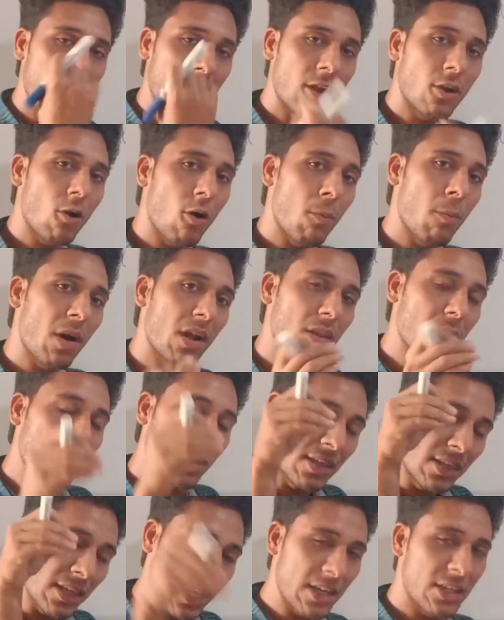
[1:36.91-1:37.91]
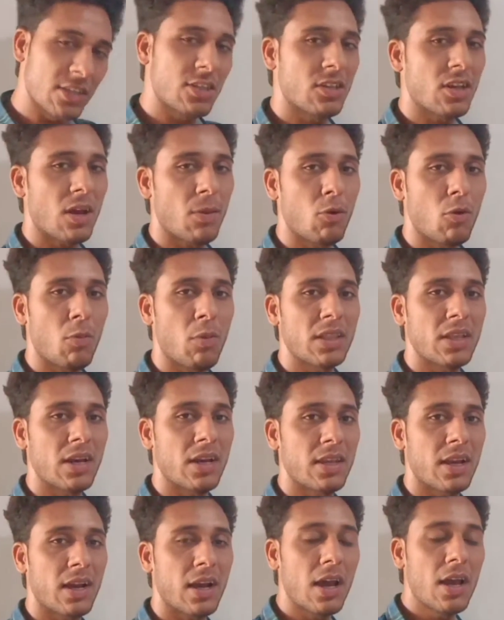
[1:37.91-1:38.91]
डेट ऑफ बर्थ में यही चीज़ आपको
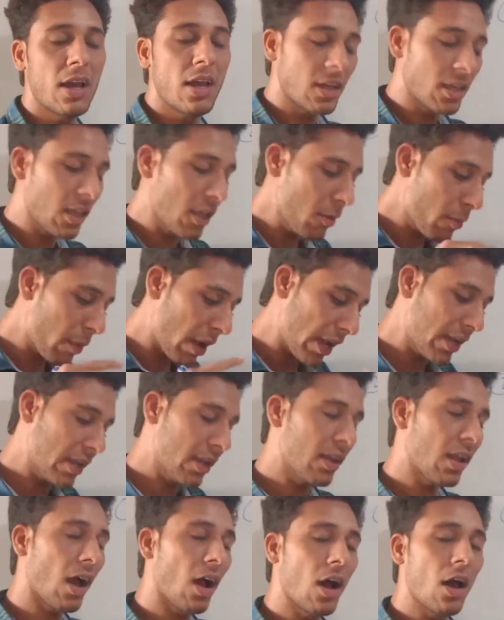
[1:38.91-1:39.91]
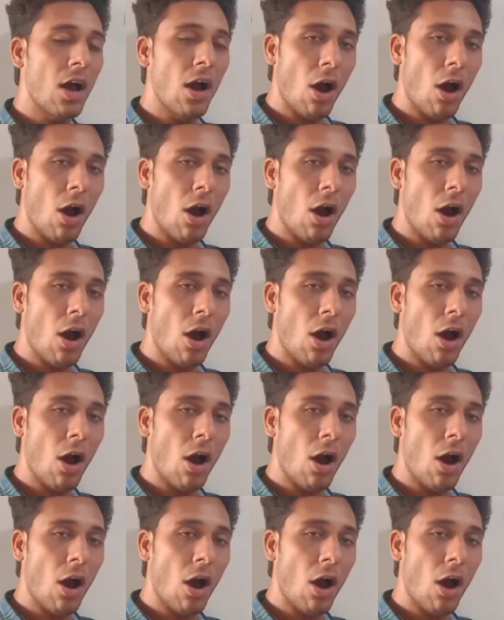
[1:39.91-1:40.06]
बताया जाएगा कि महीना